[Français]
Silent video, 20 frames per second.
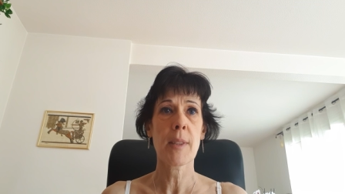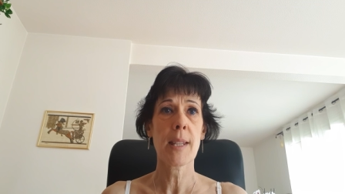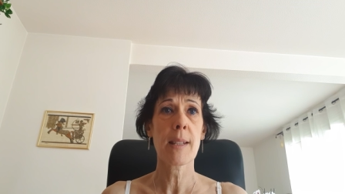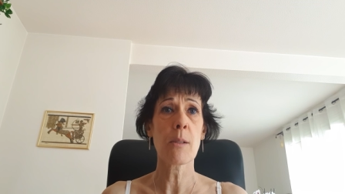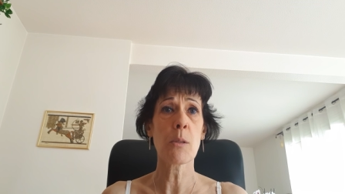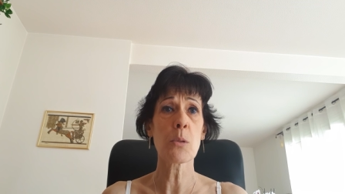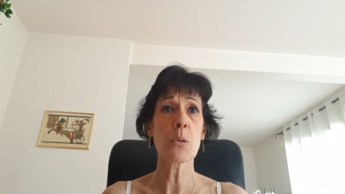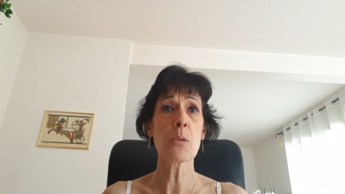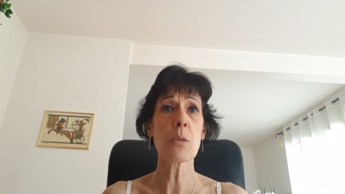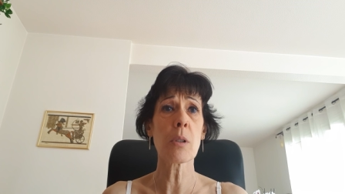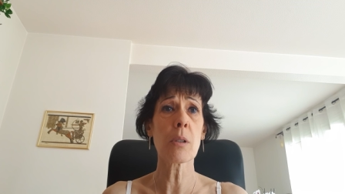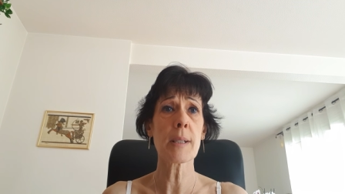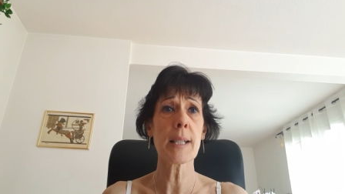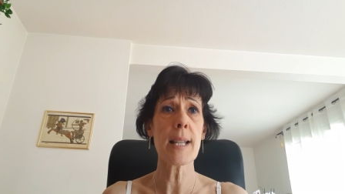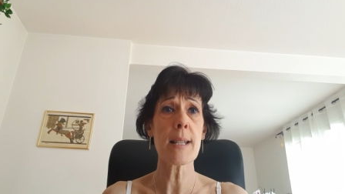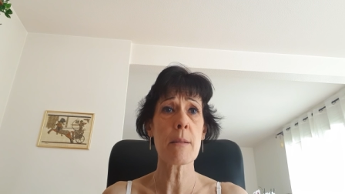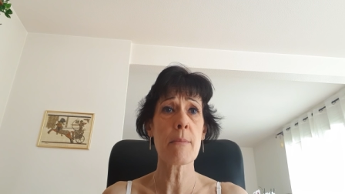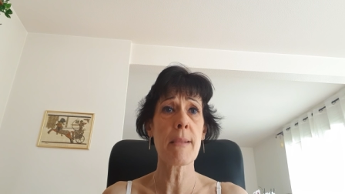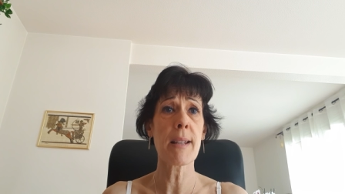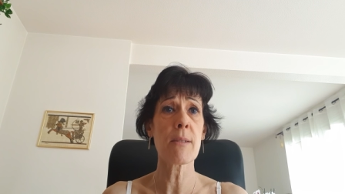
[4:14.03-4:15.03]
Dans le courant de la
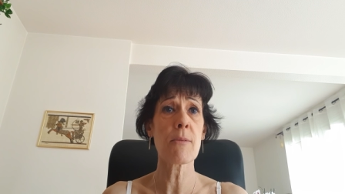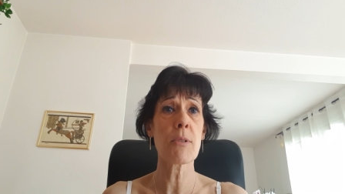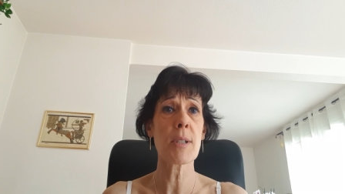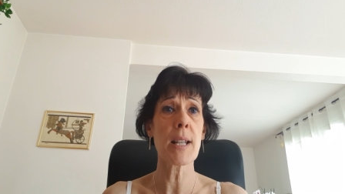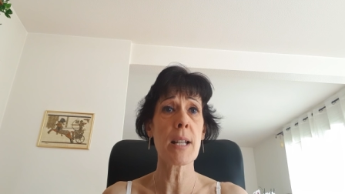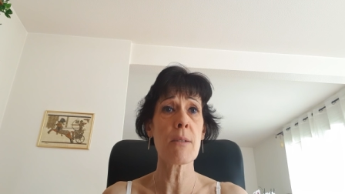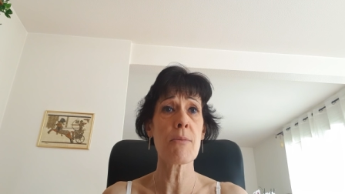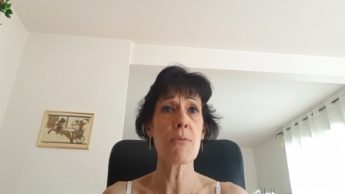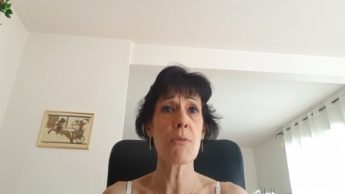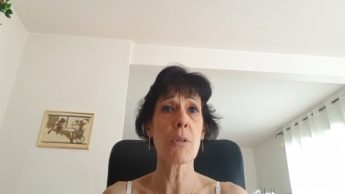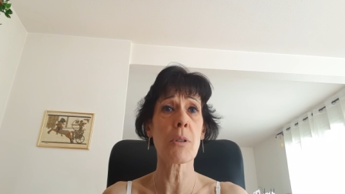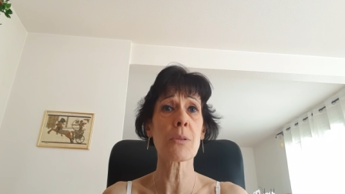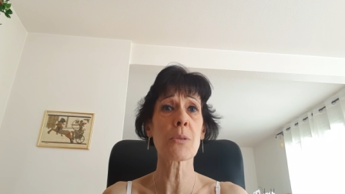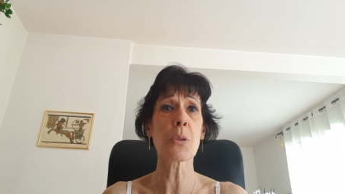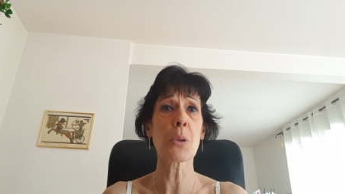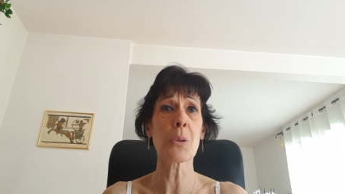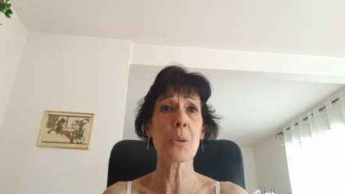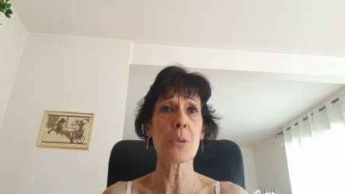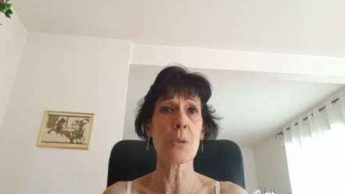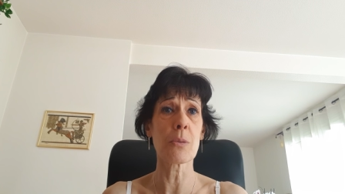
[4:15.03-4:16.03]
semaine, vous allez vous
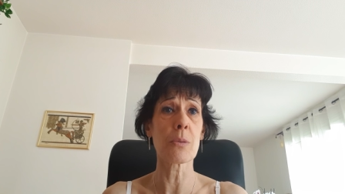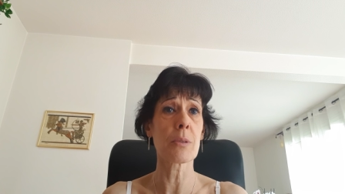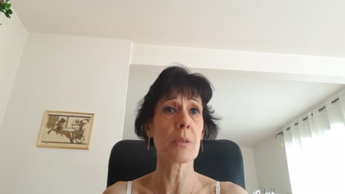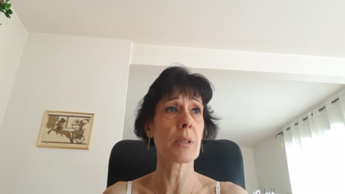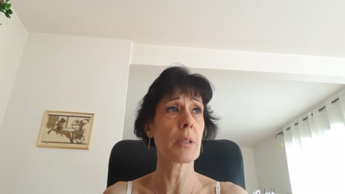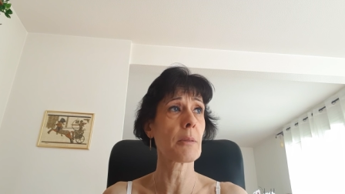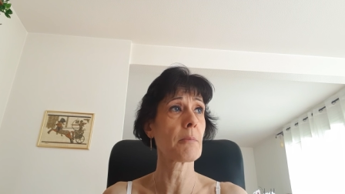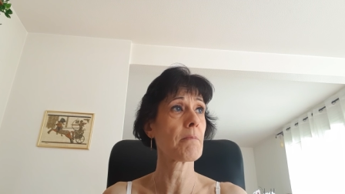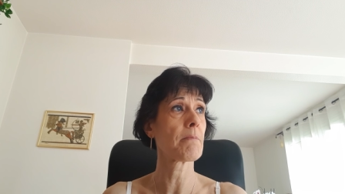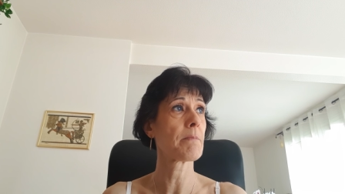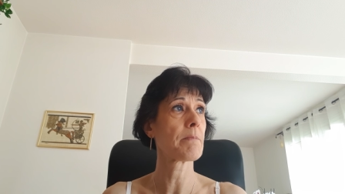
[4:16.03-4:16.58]
rendre compte